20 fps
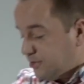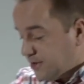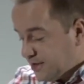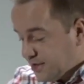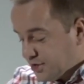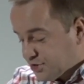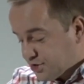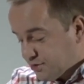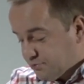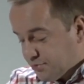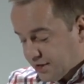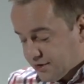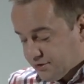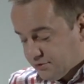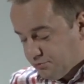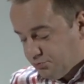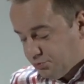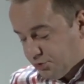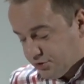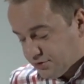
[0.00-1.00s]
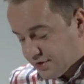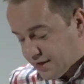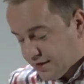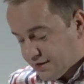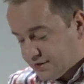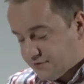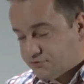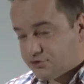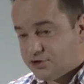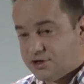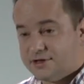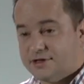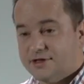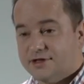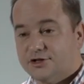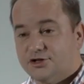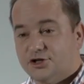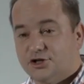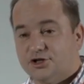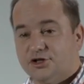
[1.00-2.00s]
jeszcze będą po nas, wszyscy
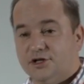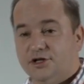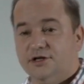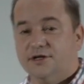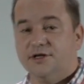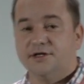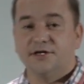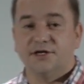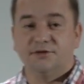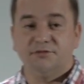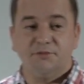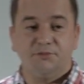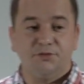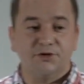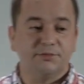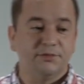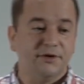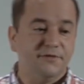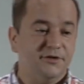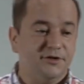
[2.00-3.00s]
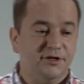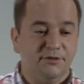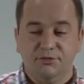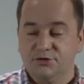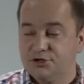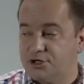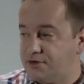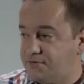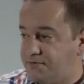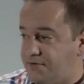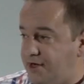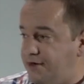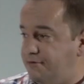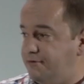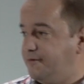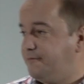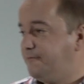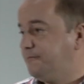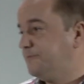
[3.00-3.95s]
zgrzeszyli. Jesteśmy pozbawieni Bożej chwały.